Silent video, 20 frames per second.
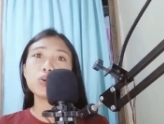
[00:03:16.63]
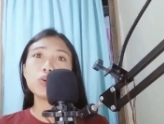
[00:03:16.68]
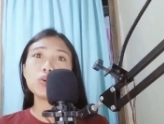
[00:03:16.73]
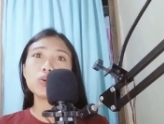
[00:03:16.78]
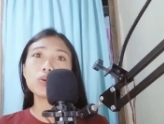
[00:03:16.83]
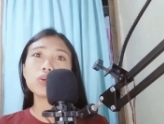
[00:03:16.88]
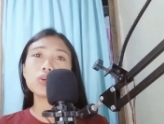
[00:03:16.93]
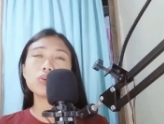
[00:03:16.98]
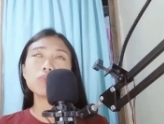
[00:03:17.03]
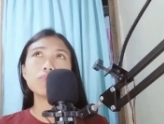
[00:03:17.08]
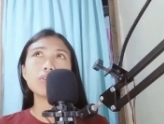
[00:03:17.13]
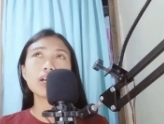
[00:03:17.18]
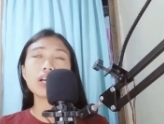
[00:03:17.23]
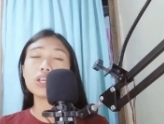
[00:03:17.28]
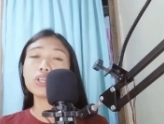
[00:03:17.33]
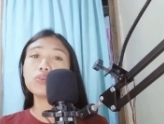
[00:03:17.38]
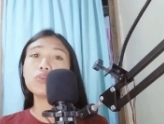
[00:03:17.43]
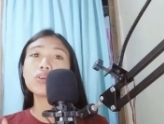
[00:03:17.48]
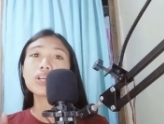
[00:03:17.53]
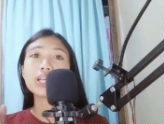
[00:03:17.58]
yung
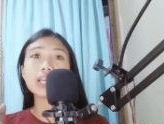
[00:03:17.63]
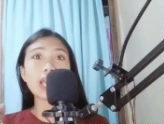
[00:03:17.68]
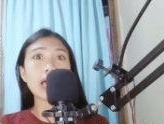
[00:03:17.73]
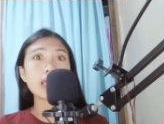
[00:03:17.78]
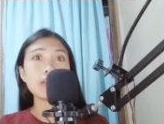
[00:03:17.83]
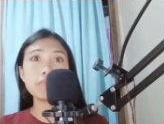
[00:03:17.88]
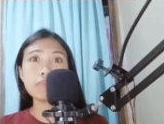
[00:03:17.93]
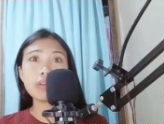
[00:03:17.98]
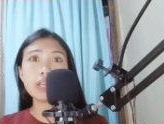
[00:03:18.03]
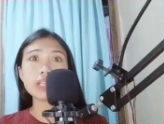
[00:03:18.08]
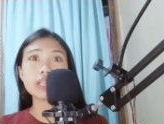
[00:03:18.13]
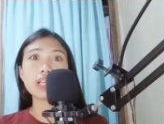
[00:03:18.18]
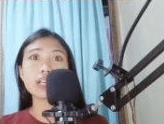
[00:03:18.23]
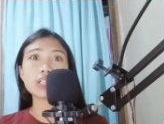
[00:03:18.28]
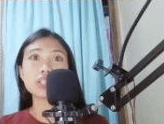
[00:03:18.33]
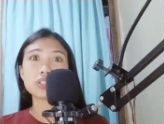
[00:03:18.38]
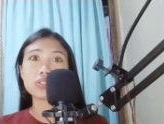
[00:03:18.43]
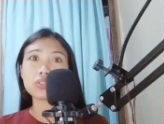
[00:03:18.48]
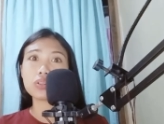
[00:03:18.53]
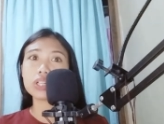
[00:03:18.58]
baga yung client
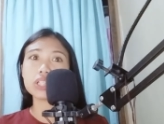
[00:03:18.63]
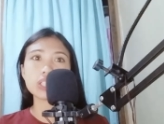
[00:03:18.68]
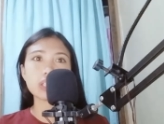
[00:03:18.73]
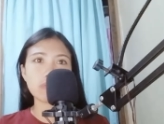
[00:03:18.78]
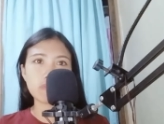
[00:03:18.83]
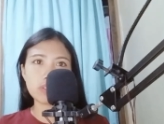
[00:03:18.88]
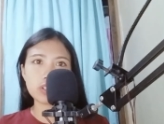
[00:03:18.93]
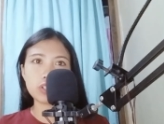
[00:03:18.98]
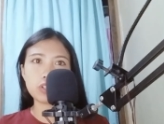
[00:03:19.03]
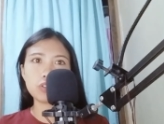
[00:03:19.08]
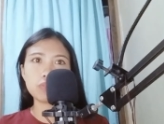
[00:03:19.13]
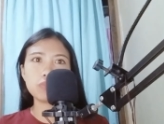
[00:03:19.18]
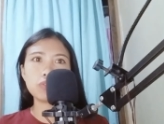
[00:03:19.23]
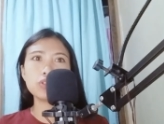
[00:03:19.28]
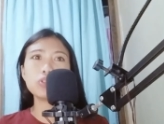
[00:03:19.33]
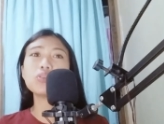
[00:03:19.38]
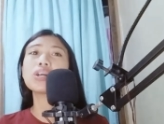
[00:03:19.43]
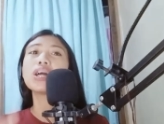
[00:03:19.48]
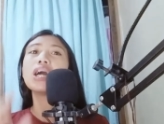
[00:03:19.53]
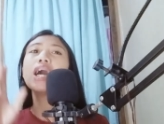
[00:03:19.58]
ng story sa video
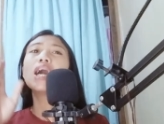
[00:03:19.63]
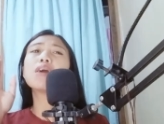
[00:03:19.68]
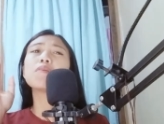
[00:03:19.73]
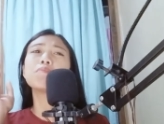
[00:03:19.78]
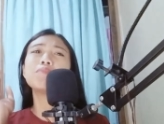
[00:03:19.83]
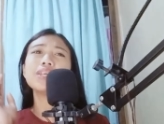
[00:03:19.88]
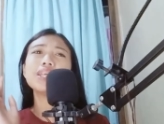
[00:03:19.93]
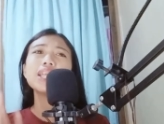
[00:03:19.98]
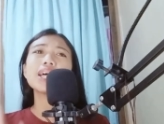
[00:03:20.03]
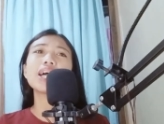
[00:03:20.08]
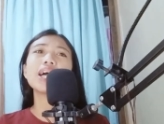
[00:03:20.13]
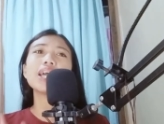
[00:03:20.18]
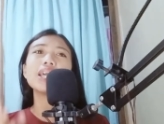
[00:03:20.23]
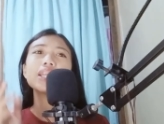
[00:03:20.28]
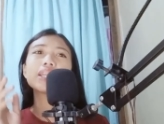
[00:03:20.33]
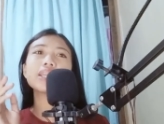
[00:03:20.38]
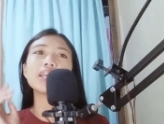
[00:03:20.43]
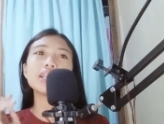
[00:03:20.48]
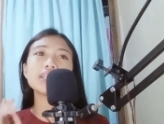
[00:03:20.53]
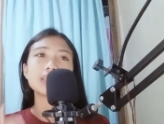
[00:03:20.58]
mo. Yung
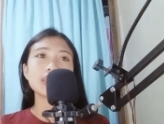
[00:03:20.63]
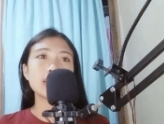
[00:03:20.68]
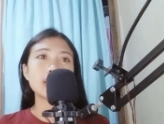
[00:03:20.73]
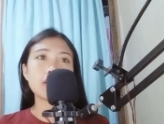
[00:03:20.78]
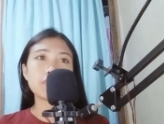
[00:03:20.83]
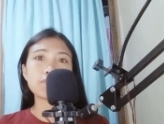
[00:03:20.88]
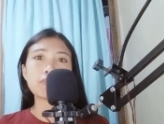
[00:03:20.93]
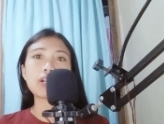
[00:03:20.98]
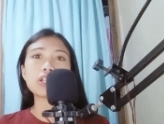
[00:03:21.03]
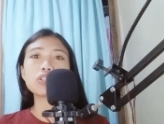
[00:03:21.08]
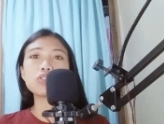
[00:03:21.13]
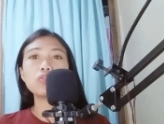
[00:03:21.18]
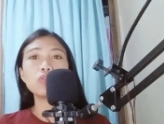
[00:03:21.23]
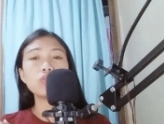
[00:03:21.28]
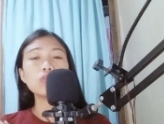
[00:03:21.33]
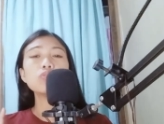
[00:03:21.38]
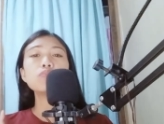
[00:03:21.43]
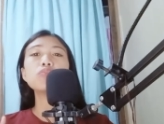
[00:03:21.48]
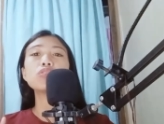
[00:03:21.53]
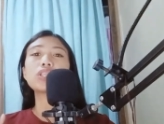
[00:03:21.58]
pinaka-interested na part,
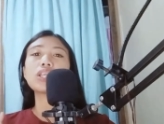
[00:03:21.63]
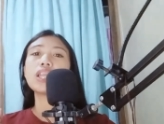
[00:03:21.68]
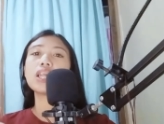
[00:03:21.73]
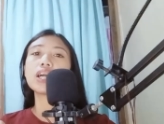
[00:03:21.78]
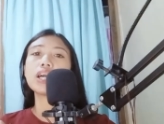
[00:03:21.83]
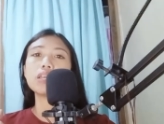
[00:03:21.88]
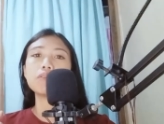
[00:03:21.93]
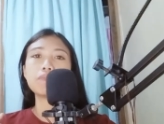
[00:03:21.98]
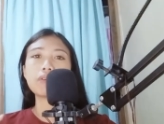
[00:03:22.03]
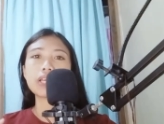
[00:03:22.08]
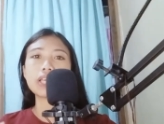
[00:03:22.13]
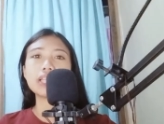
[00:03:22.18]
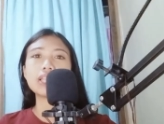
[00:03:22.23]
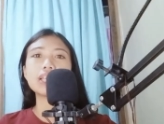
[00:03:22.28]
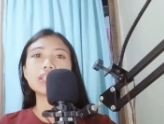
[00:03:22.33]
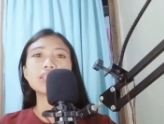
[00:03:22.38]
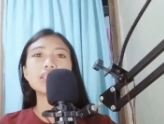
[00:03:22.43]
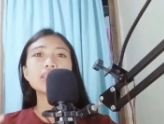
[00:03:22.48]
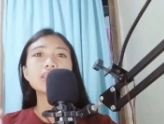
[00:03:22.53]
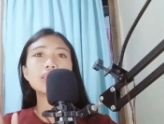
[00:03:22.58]
doon mo talaga
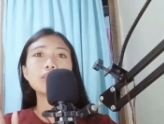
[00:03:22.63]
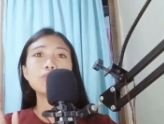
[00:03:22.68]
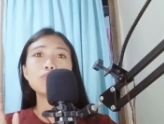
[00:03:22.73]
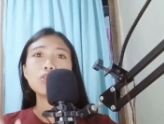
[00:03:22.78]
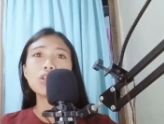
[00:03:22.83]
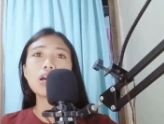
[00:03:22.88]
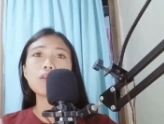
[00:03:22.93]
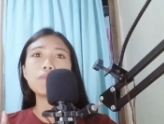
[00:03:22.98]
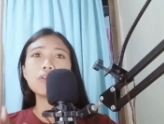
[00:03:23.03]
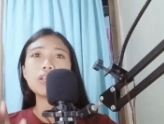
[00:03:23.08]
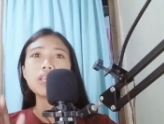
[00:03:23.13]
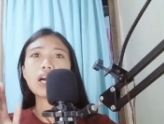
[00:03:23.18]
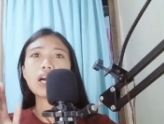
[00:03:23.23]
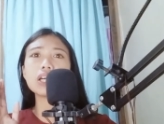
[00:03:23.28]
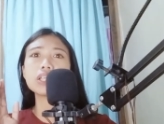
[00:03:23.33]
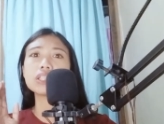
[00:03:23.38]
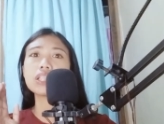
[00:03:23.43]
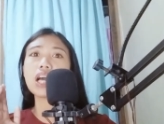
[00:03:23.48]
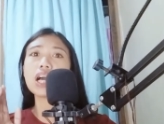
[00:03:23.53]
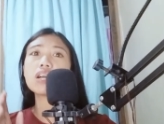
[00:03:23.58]
ipakita sa simula pa
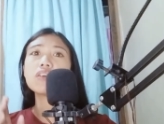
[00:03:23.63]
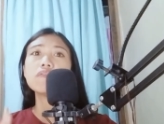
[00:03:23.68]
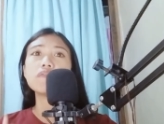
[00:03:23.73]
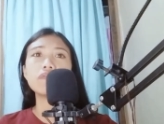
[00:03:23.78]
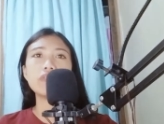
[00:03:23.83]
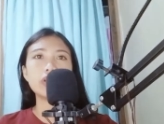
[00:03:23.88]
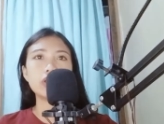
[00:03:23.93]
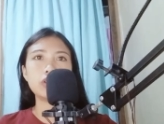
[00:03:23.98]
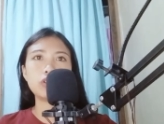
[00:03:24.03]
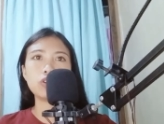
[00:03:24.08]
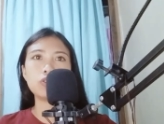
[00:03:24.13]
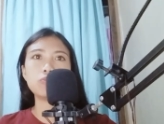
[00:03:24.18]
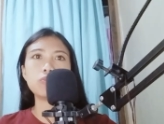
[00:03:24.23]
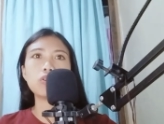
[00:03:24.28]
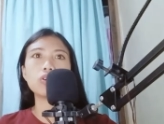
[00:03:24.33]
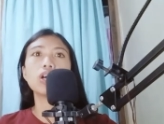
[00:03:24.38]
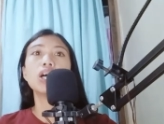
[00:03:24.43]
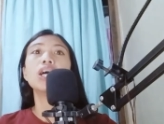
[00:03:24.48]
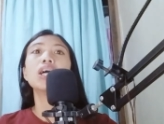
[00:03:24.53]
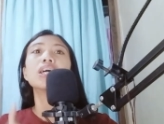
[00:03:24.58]
lang ng video
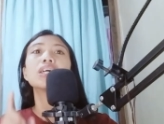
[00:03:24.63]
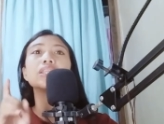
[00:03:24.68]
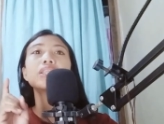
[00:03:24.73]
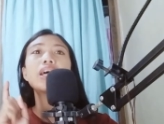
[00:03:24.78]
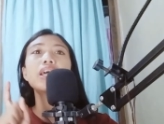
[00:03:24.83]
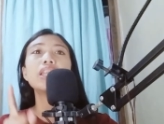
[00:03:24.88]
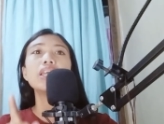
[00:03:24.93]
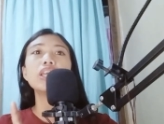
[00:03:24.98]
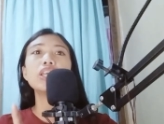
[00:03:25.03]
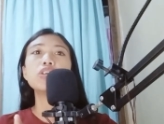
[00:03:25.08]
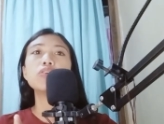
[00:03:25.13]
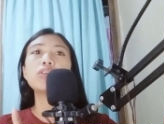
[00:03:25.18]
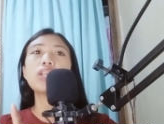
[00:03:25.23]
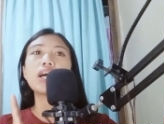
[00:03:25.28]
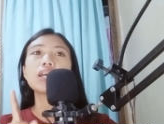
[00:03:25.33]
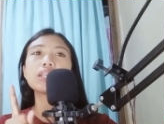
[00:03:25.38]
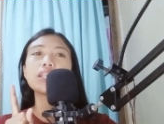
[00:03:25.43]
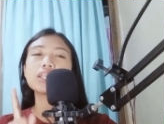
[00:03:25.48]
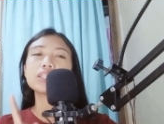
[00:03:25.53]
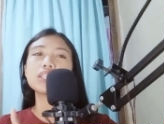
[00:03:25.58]
mo. Dahil
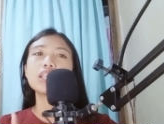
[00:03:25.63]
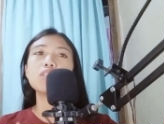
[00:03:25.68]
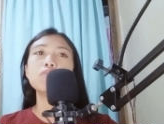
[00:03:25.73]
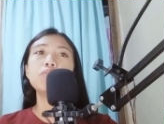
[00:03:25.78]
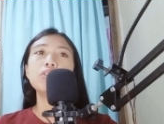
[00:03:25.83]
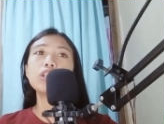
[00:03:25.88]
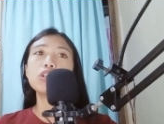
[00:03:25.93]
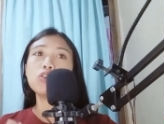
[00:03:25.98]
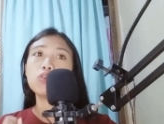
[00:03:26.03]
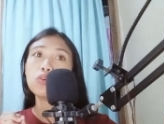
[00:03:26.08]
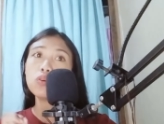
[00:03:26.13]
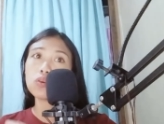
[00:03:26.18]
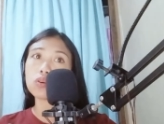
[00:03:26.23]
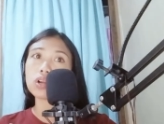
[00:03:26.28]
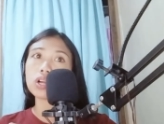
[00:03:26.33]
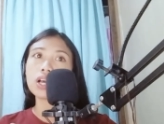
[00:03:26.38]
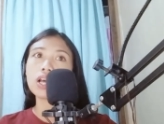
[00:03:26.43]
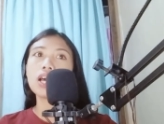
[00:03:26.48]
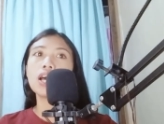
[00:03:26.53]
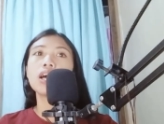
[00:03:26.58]
iyon ang nagsilbing
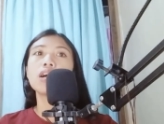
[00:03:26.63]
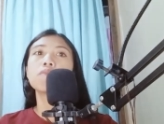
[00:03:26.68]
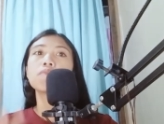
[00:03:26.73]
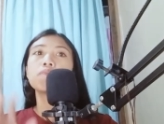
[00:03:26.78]
hook